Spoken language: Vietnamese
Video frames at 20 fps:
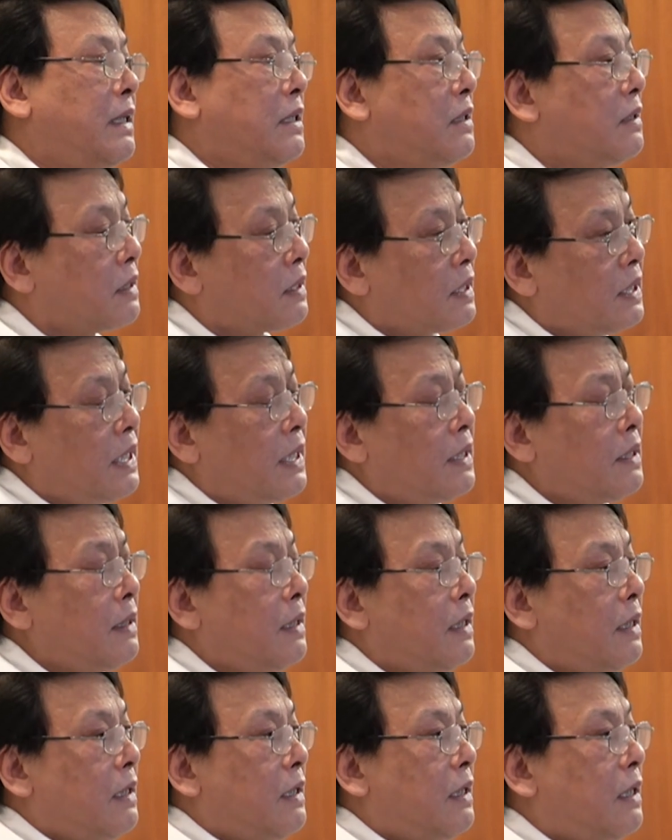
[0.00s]
Trước tiên
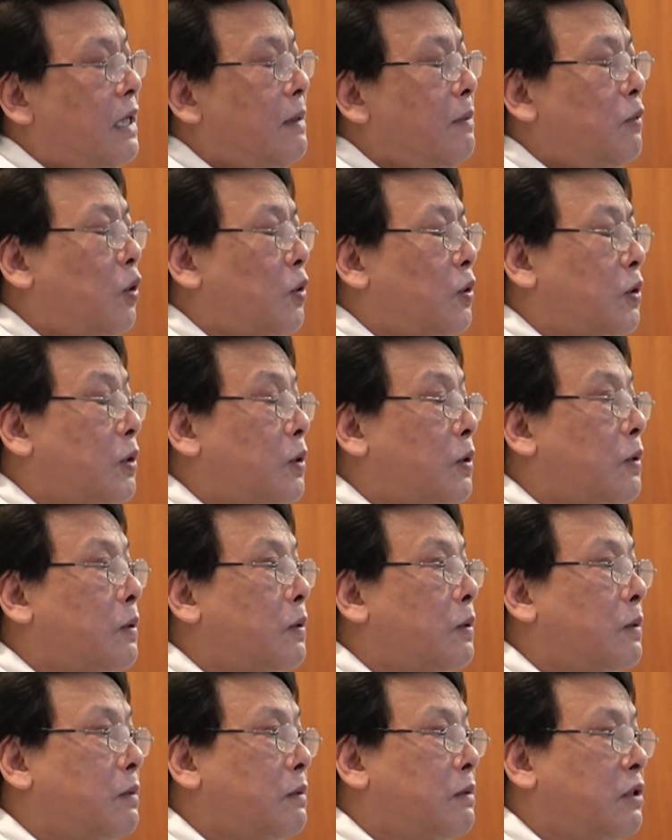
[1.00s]
nơi một
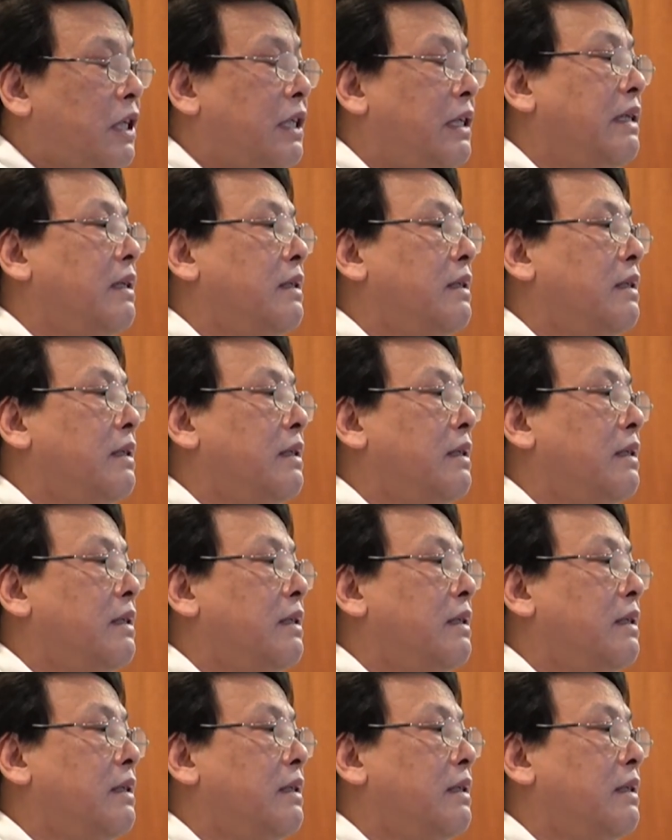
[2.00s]
trinh